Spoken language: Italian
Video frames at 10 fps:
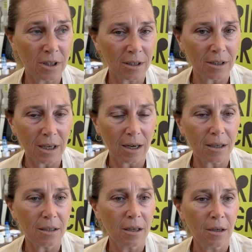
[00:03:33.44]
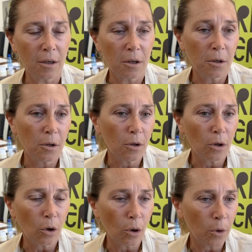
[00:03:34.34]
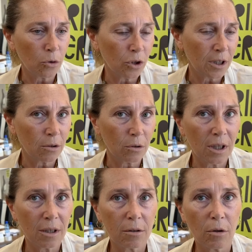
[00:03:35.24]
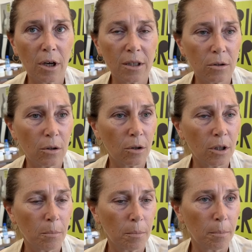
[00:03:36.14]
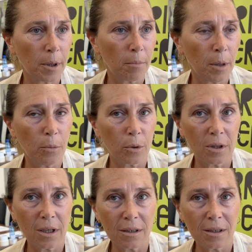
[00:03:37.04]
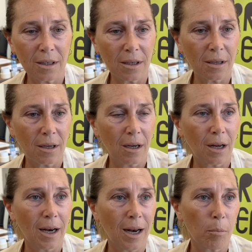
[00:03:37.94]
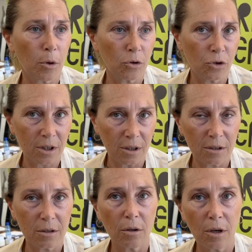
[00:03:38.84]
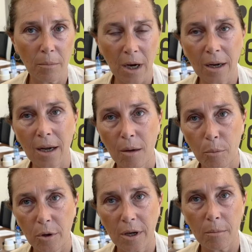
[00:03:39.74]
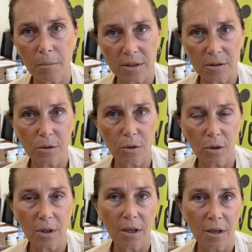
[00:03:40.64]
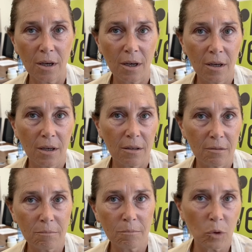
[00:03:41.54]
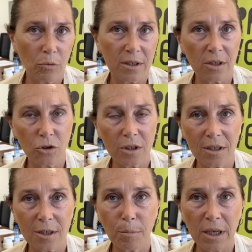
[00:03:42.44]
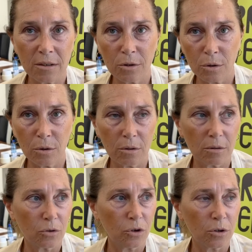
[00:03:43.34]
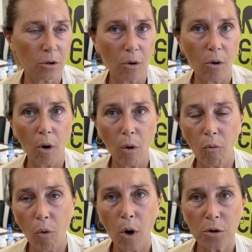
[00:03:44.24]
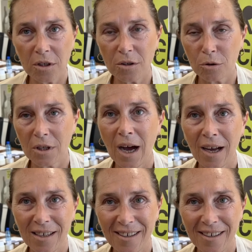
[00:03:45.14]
teatrali. Come ho già detto in altre occasioni, per me è importante la progettazione ma anche la programmazione. In questa città spesso ci sono o vuoti totali